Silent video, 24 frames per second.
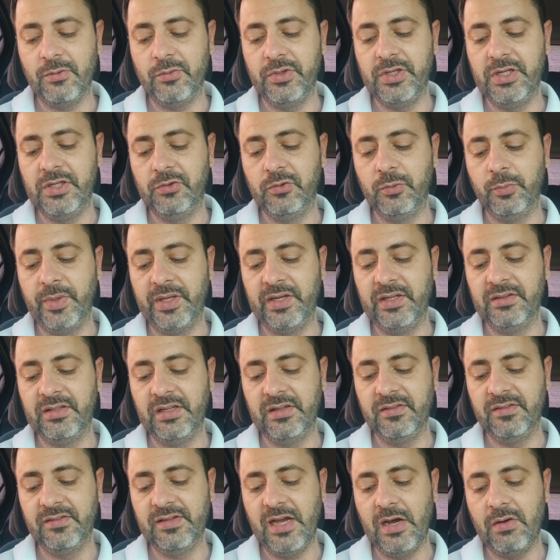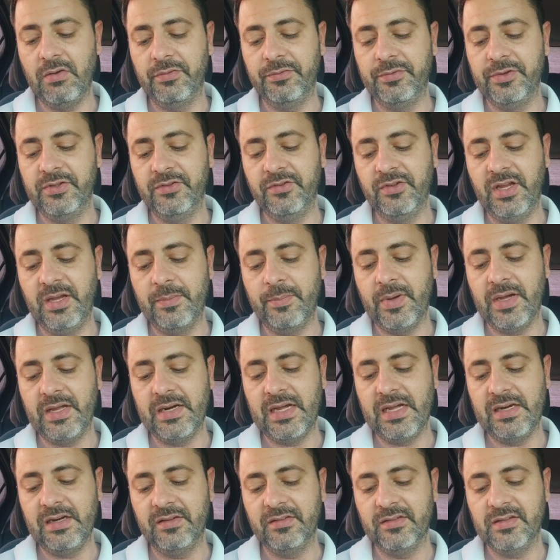um rito penitencial a fim de
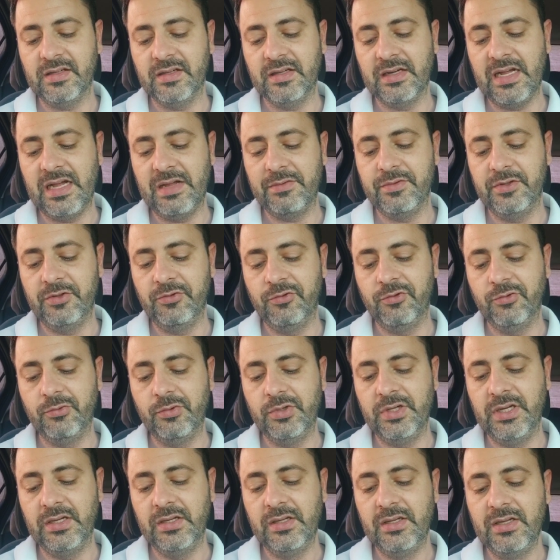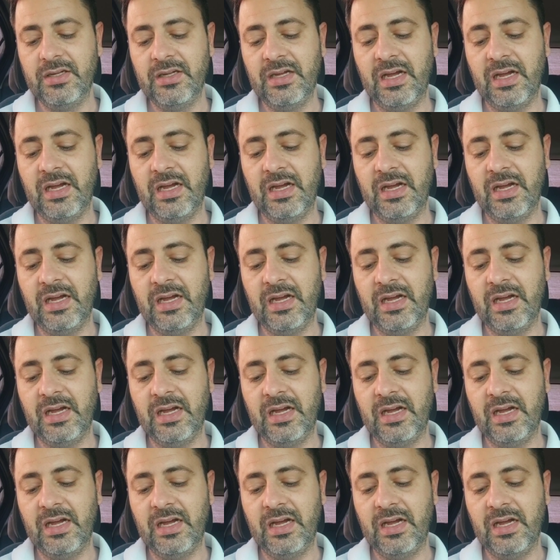reparar essa grave injúria